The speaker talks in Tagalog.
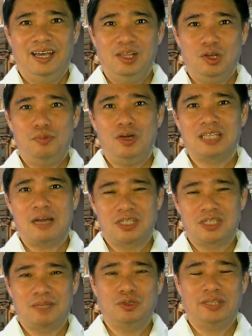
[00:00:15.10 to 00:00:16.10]
Hello po at
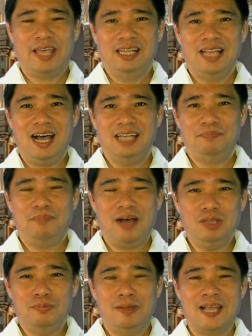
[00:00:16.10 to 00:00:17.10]
kamusta po tayong lahat?
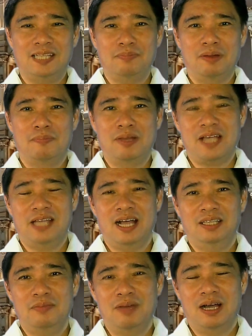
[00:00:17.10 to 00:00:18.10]
Paano ba natin
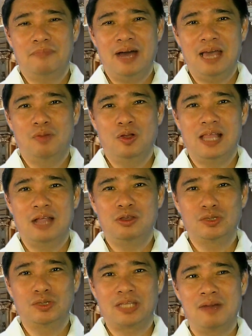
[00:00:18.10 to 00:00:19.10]
pagbabasahin ang ating mga Bible,
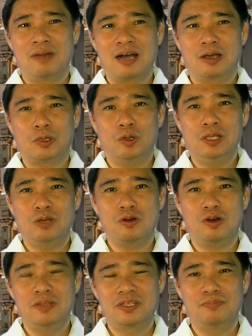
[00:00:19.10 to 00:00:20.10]
lalo po tayong mga
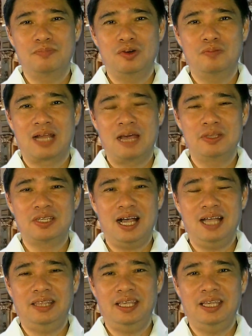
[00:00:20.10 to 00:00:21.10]
Katoliko, kuminsan po marami
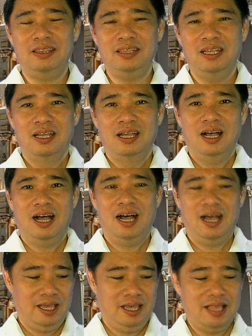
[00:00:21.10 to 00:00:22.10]
sa atin
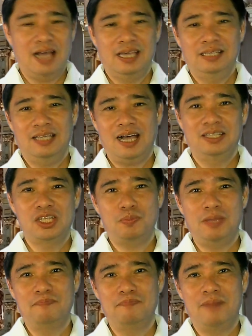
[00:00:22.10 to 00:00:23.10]
ay laging
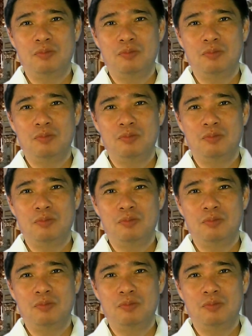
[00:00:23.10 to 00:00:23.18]
nakadisplay